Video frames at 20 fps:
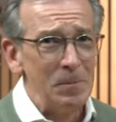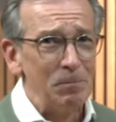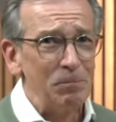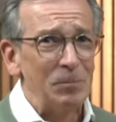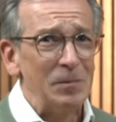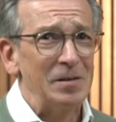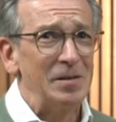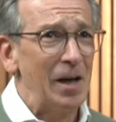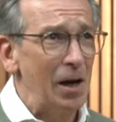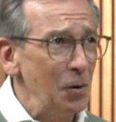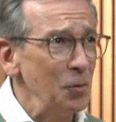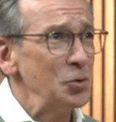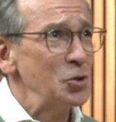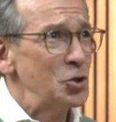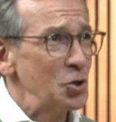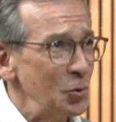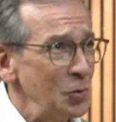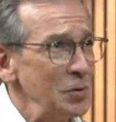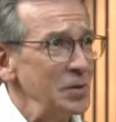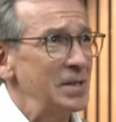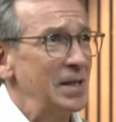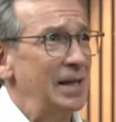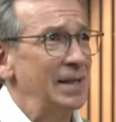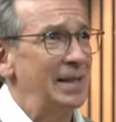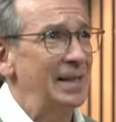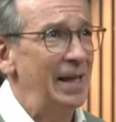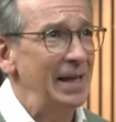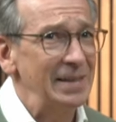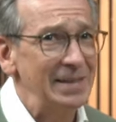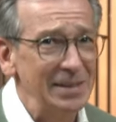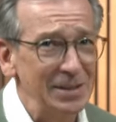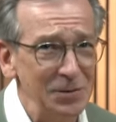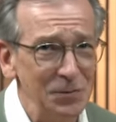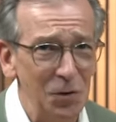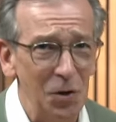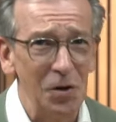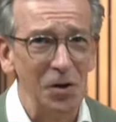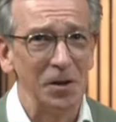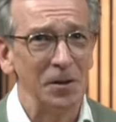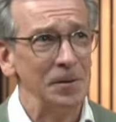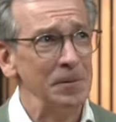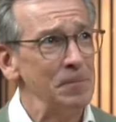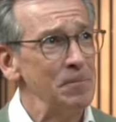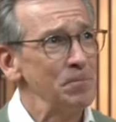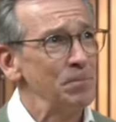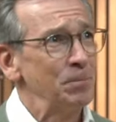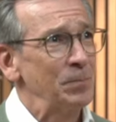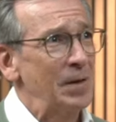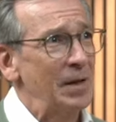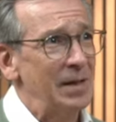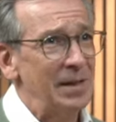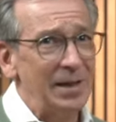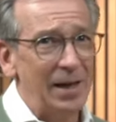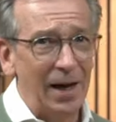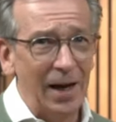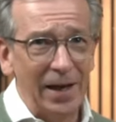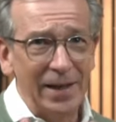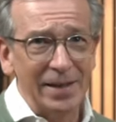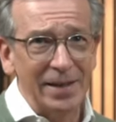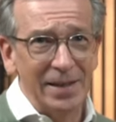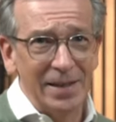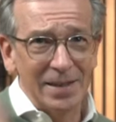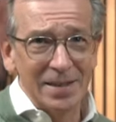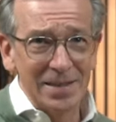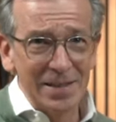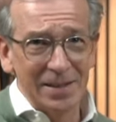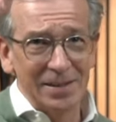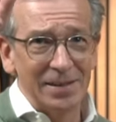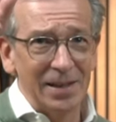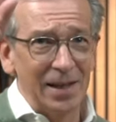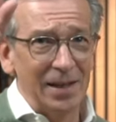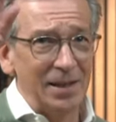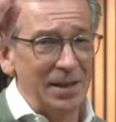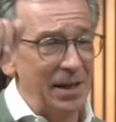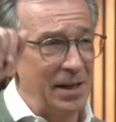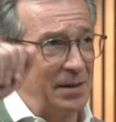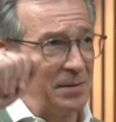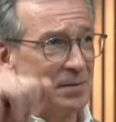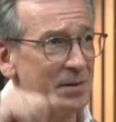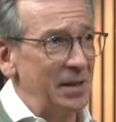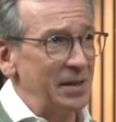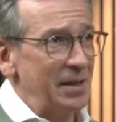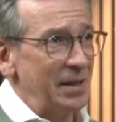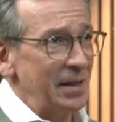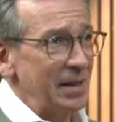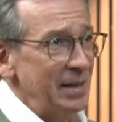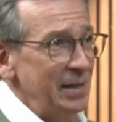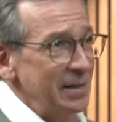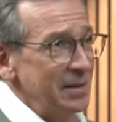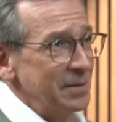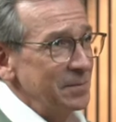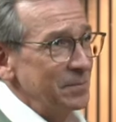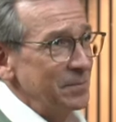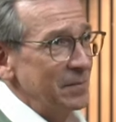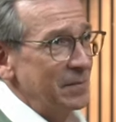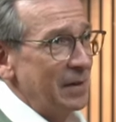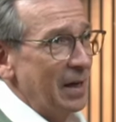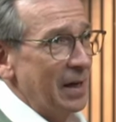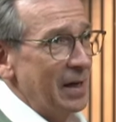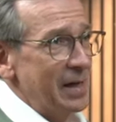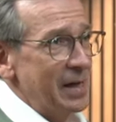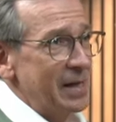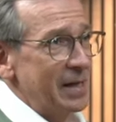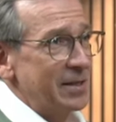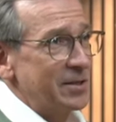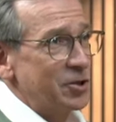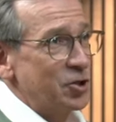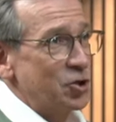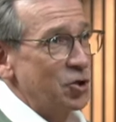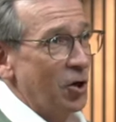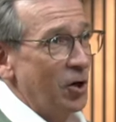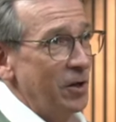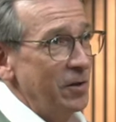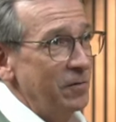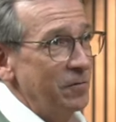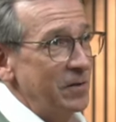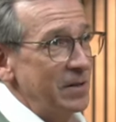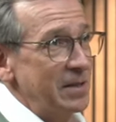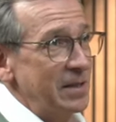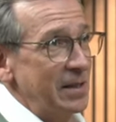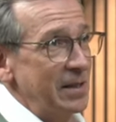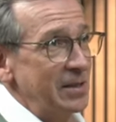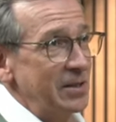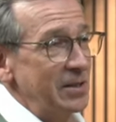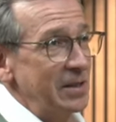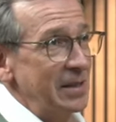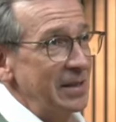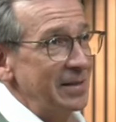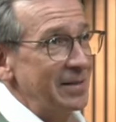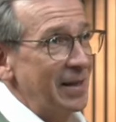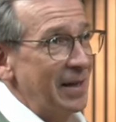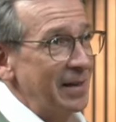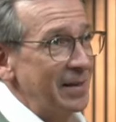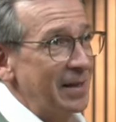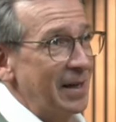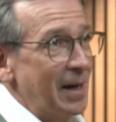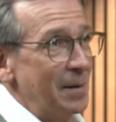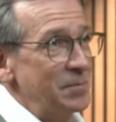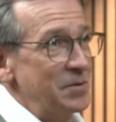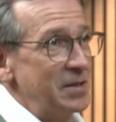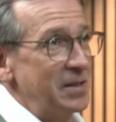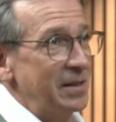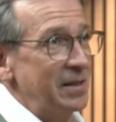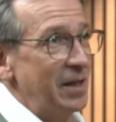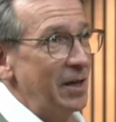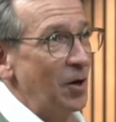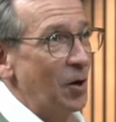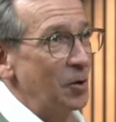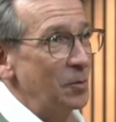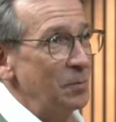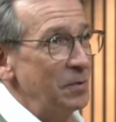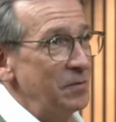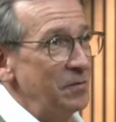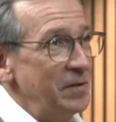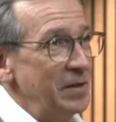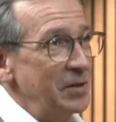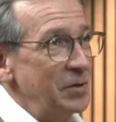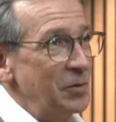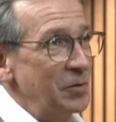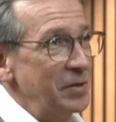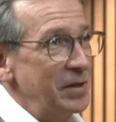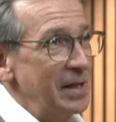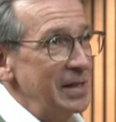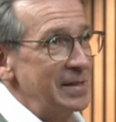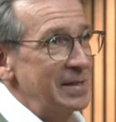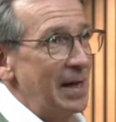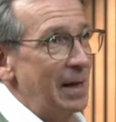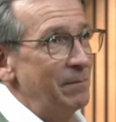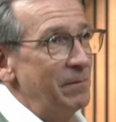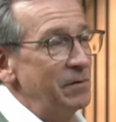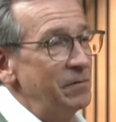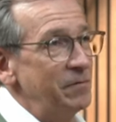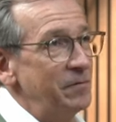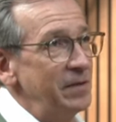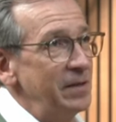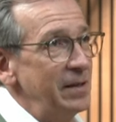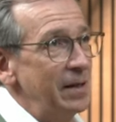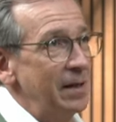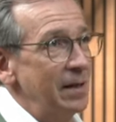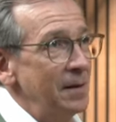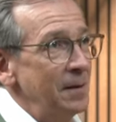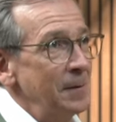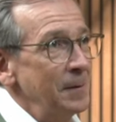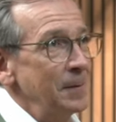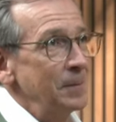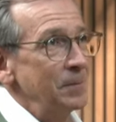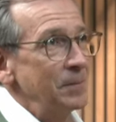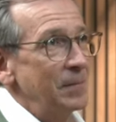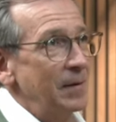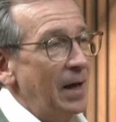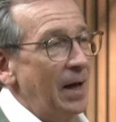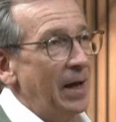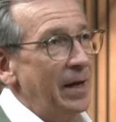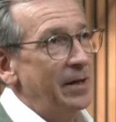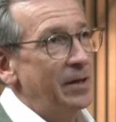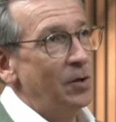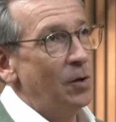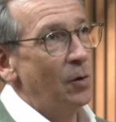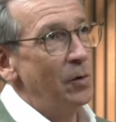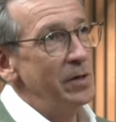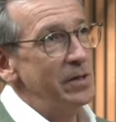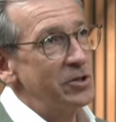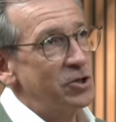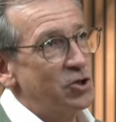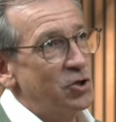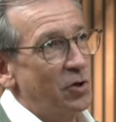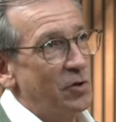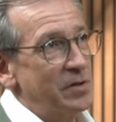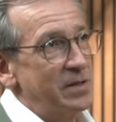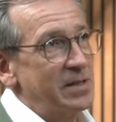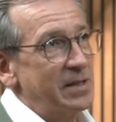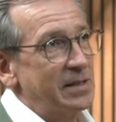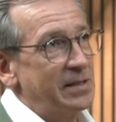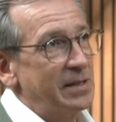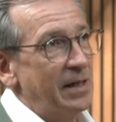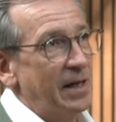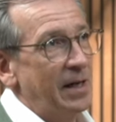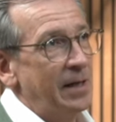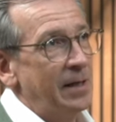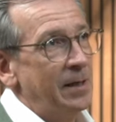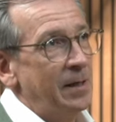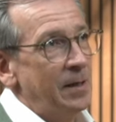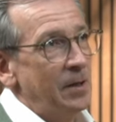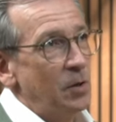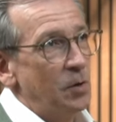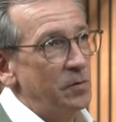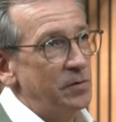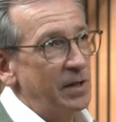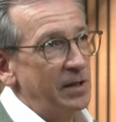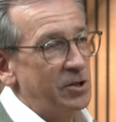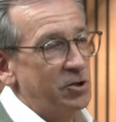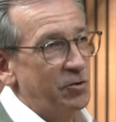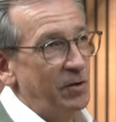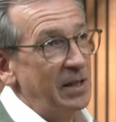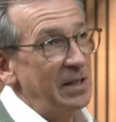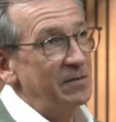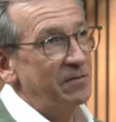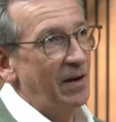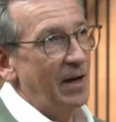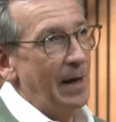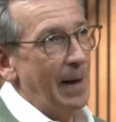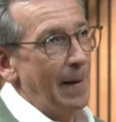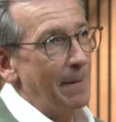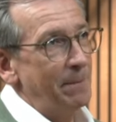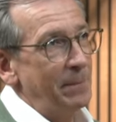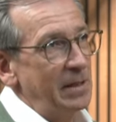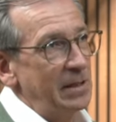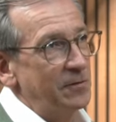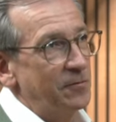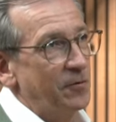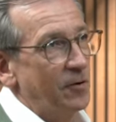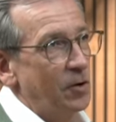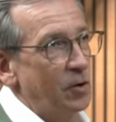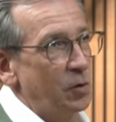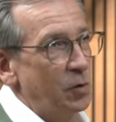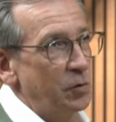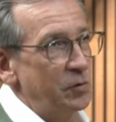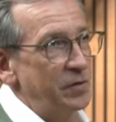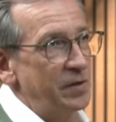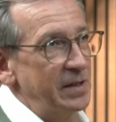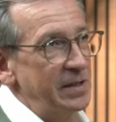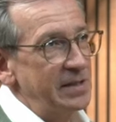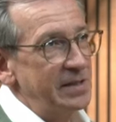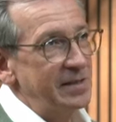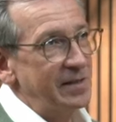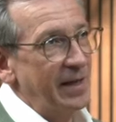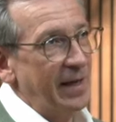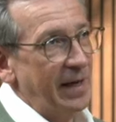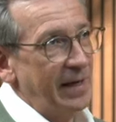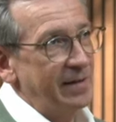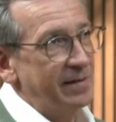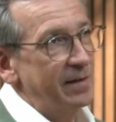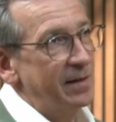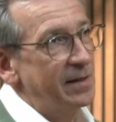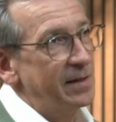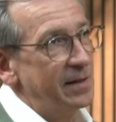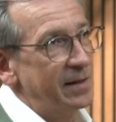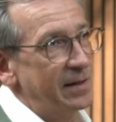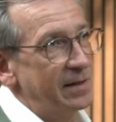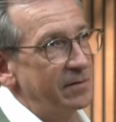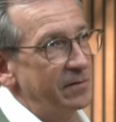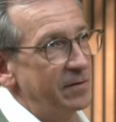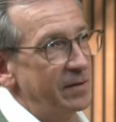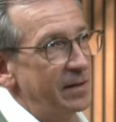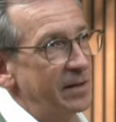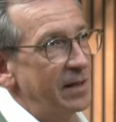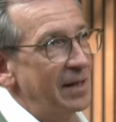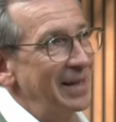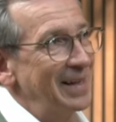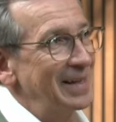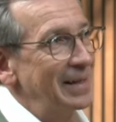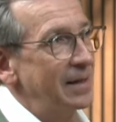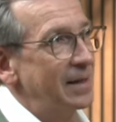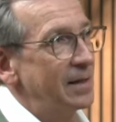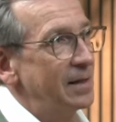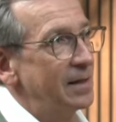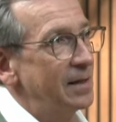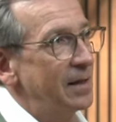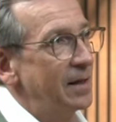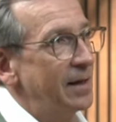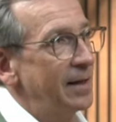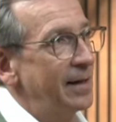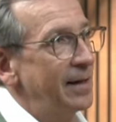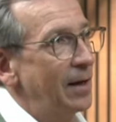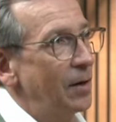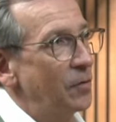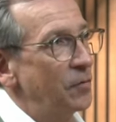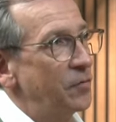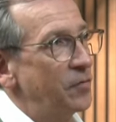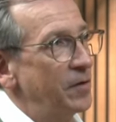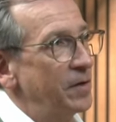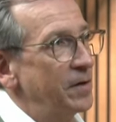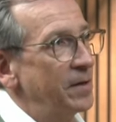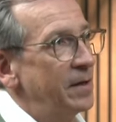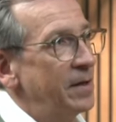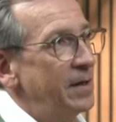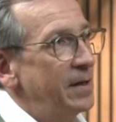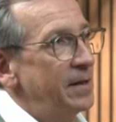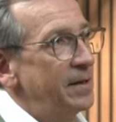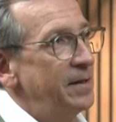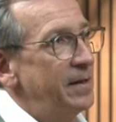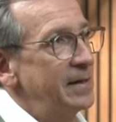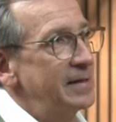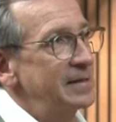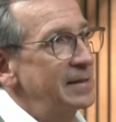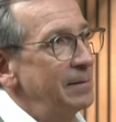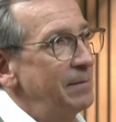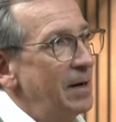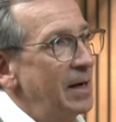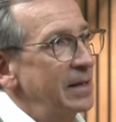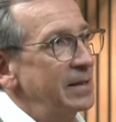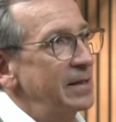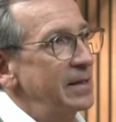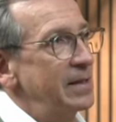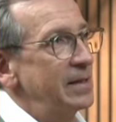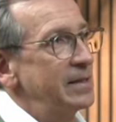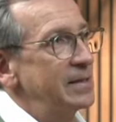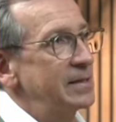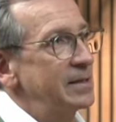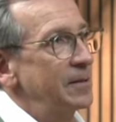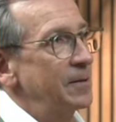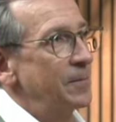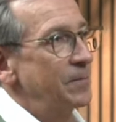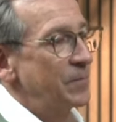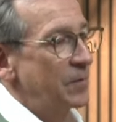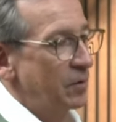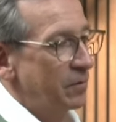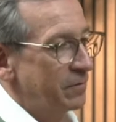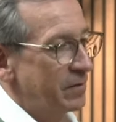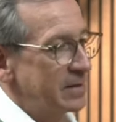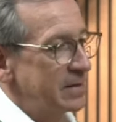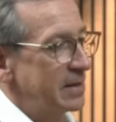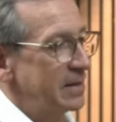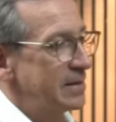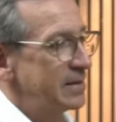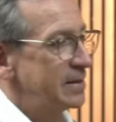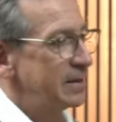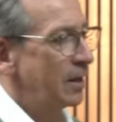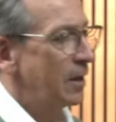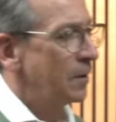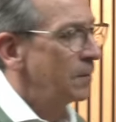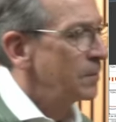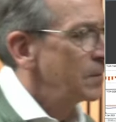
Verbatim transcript: Dow Jones hat letzte Woche ja ein Gegensignal äh, generiert. Ja, erst Short, wir sehen es hier, dann gab es hier eine Long-Bewegung und jetzt haben wir wieder ein neues Short-Signal und der Trade war am Mittwoch und ist direkt in den Gewinn gelaufen. Nächster Markt ist, und wir sehen es hier,